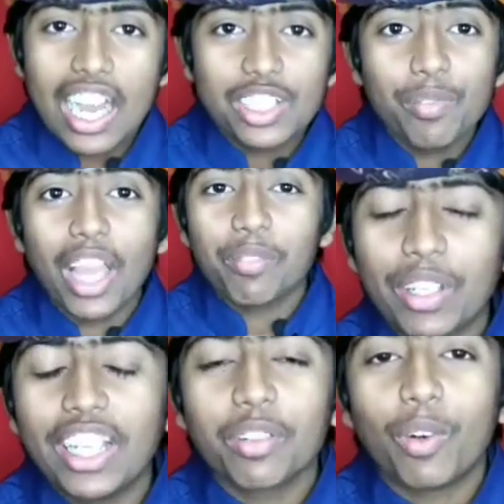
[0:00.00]
आज मैं
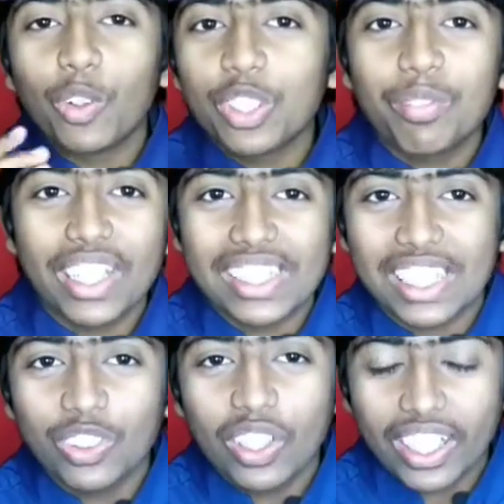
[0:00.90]
आपके लिए एक बहुत ही बढ़िया
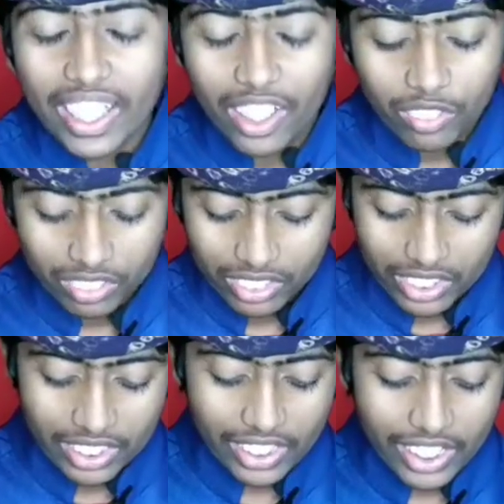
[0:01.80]
जादू लेकर आया
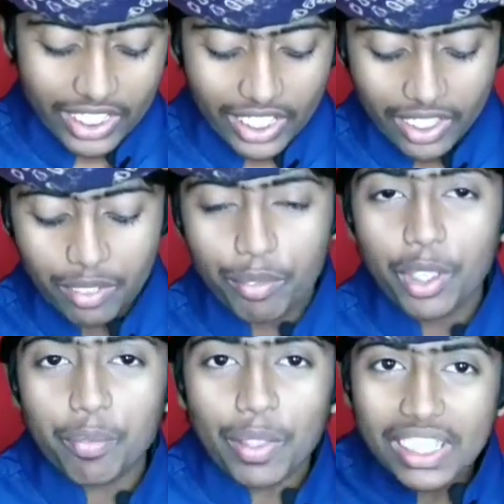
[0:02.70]
हूँ देखिए
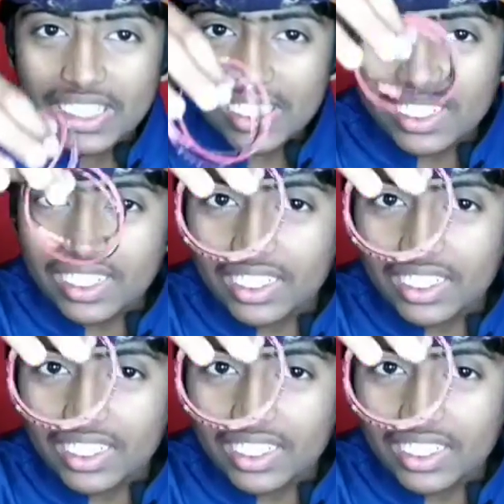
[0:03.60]
मेरे पास